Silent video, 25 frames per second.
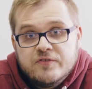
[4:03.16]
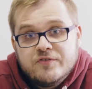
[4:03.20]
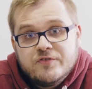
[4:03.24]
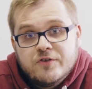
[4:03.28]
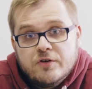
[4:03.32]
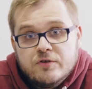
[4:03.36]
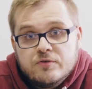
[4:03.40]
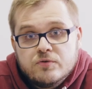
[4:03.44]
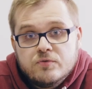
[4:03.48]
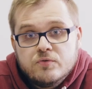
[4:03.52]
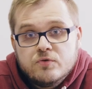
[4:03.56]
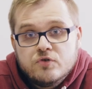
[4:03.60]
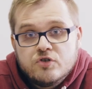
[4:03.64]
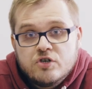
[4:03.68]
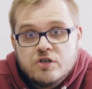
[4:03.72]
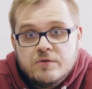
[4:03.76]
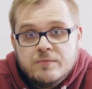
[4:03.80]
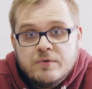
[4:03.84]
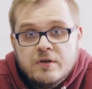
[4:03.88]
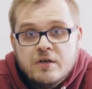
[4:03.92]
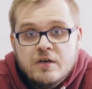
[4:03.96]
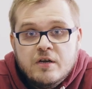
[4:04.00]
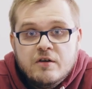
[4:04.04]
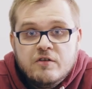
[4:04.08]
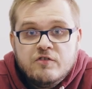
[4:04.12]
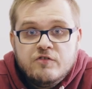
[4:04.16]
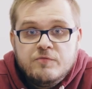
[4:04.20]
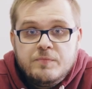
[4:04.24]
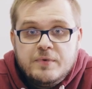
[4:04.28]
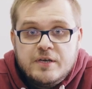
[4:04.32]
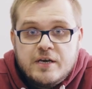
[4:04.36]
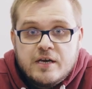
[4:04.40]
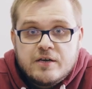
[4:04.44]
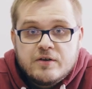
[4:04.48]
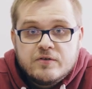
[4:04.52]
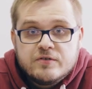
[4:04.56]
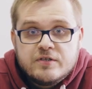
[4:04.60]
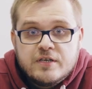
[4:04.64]
w związku z czym w
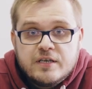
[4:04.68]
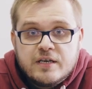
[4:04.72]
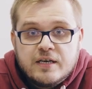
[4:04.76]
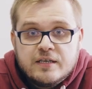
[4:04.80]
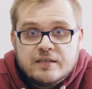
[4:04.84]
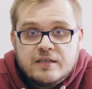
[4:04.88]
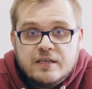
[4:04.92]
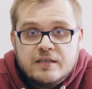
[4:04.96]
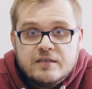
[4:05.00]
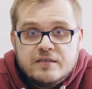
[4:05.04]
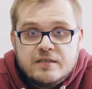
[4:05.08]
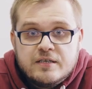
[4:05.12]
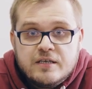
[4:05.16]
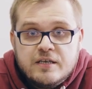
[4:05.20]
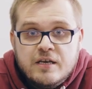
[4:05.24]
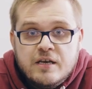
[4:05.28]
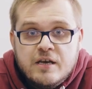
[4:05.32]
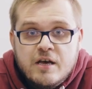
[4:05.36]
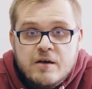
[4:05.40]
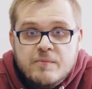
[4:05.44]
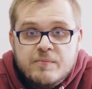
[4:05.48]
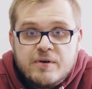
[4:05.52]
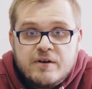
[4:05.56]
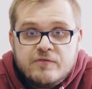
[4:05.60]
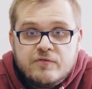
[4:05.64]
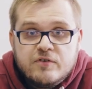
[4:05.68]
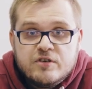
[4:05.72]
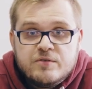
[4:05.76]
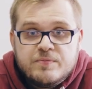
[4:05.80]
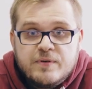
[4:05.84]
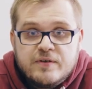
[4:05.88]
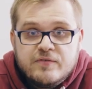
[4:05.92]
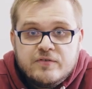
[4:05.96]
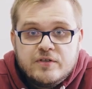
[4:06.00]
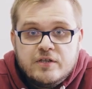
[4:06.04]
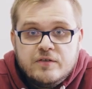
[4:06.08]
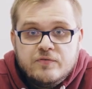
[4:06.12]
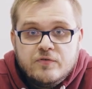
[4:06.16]
mijającej kadencji Prawo i
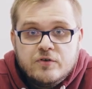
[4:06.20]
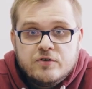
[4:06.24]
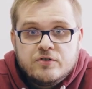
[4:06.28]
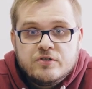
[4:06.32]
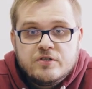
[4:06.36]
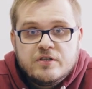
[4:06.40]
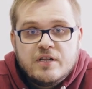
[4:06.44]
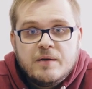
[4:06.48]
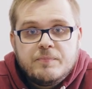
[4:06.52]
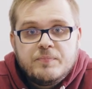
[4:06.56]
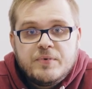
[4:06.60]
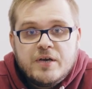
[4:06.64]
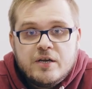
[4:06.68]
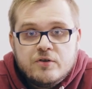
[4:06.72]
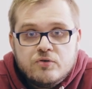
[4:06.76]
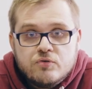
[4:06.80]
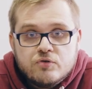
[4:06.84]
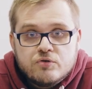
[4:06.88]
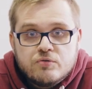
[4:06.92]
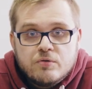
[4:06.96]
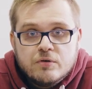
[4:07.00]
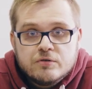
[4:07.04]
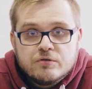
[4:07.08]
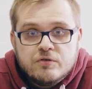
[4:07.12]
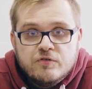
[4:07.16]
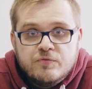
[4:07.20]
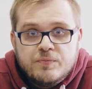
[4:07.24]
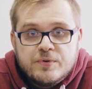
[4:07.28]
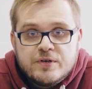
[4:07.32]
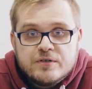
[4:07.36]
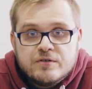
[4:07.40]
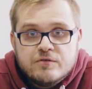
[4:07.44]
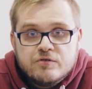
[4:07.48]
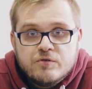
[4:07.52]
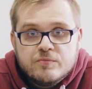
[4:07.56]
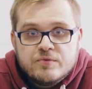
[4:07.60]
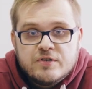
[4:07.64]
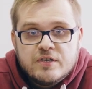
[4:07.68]
Sprawiedliwość na pięciu członków
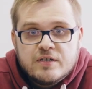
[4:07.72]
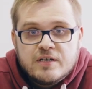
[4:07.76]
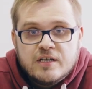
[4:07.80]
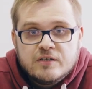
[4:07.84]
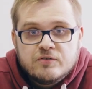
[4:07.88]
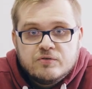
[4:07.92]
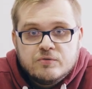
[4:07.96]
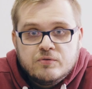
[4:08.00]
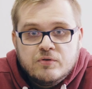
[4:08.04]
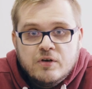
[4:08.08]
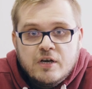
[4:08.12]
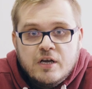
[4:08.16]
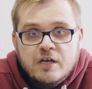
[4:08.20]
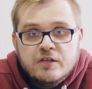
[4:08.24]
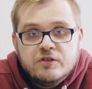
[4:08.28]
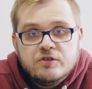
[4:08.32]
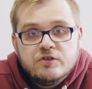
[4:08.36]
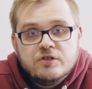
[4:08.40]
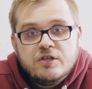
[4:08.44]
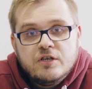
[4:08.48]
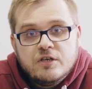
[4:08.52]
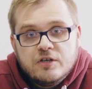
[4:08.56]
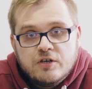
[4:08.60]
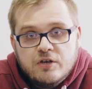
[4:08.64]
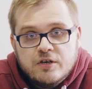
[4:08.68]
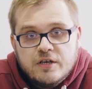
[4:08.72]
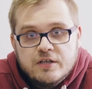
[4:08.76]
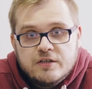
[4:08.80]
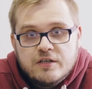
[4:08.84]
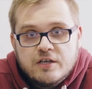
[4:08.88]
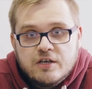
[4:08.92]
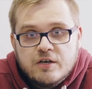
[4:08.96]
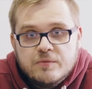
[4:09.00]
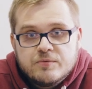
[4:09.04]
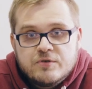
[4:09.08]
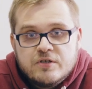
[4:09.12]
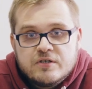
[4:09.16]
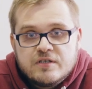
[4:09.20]
prezydium Senatu tylko
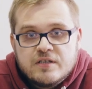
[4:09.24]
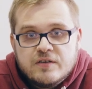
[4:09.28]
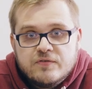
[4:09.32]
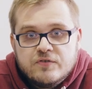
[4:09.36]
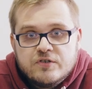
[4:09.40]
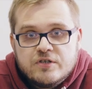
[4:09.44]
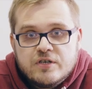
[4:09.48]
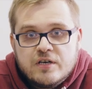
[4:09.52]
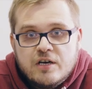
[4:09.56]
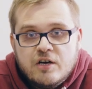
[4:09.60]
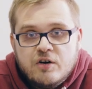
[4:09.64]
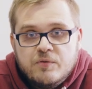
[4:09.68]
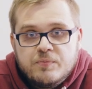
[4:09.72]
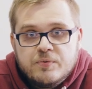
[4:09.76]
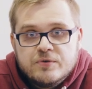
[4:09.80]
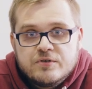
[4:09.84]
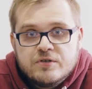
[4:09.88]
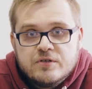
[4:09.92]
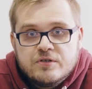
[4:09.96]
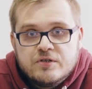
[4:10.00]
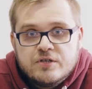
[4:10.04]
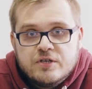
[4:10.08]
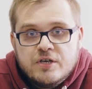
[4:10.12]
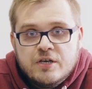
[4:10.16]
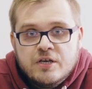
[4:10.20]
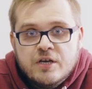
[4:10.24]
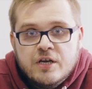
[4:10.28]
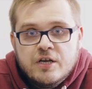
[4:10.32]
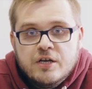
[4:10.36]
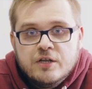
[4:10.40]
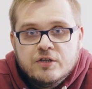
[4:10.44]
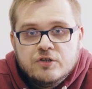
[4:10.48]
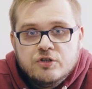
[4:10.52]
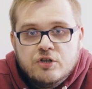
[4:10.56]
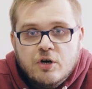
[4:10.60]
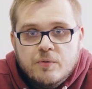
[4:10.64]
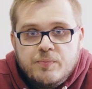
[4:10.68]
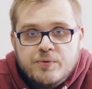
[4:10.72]
jednego przedstawiciela opozycji
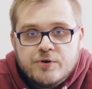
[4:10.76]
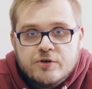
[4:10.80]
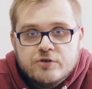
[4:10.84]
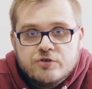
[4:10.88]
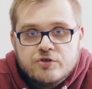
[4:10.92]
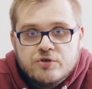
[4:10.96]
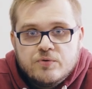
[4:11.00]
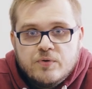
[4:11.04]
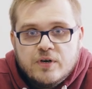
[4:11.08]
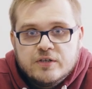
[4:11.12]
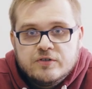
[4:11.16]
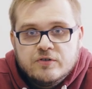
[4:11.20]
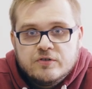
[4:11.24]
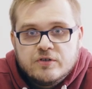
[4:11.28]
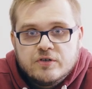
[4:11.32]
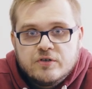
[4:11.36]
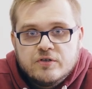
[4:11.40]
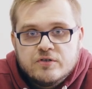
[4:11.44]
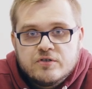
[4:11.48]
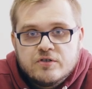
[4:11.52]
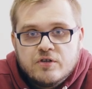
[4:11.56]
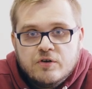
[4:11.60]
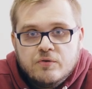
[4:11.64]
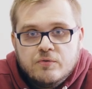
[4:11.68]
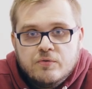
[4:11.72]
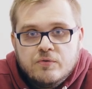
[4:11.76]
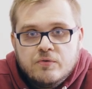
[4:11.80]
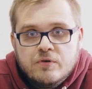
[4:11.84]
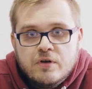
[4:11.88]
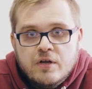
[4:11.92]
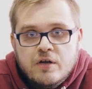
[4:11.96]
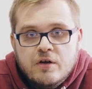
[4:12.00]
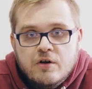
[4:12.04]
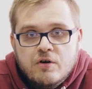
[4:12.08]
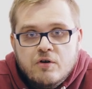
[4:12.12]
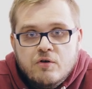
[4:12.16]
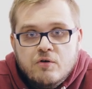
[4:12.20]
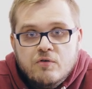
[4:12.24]
doprosiła do tego stołu.
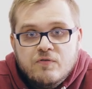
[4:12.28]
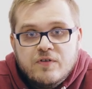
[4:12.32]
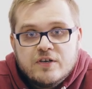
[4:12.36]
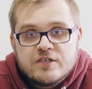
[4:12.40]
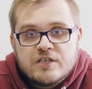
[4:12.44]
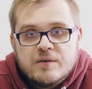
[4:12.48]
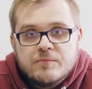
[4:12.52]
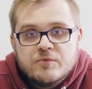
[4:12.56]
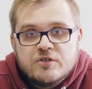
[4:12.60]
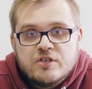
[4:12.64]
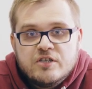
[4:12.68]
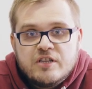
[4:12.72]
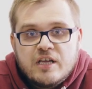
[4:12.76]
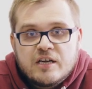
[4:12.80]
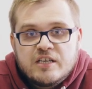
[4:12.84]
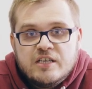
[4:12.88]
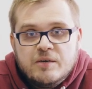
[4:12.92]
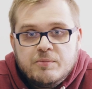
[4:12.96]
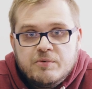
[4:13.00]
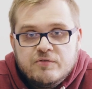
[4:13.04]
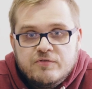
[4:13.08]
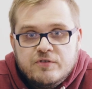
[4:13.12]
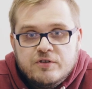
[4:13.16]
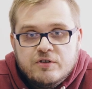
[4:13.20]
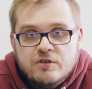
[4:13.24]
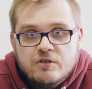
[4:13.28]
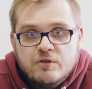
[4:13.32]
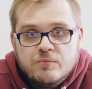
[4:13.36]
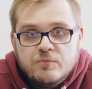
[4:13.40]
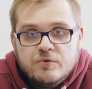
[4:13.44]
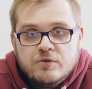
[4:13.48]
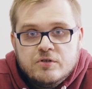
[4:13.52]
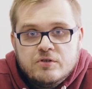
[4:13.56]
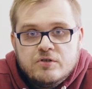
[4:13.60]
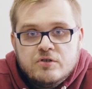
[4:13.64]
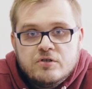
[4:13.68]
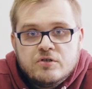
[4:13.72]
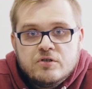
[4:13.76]
Uważamy, że tak nie powinno
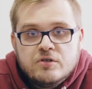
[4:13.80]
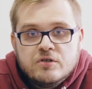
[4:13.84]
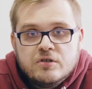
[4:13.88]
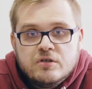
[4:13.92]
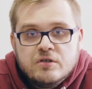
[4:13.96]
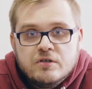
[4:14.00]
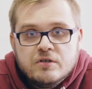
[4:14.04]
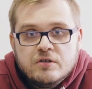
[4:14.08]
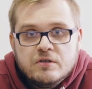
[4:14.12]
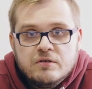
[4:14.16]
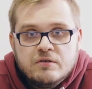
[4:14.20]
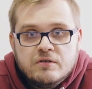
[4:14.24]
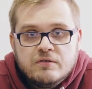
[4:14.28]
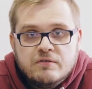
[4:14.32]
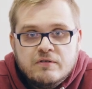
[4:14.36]
być. E,